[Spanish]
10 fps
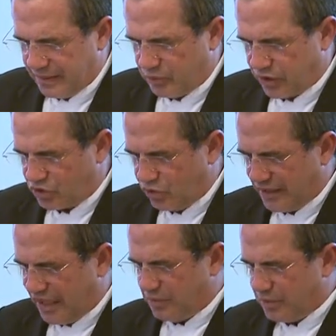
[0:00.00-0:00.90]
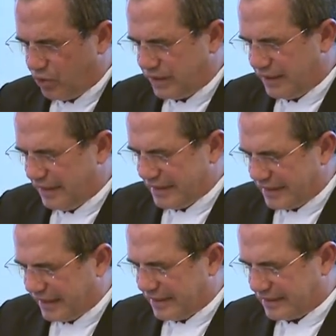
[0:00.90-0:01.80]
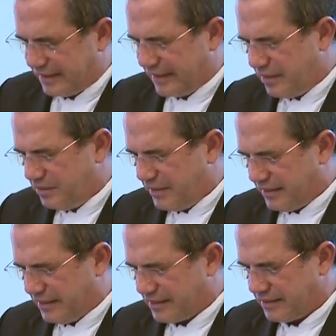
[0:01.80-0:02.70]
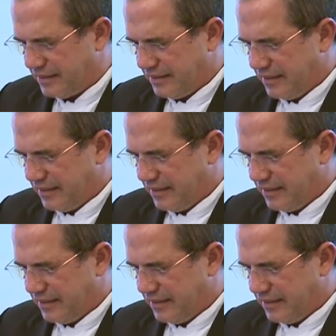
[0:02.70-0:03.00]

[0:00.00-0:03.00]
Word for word: elaboración de la memoria y carta de límites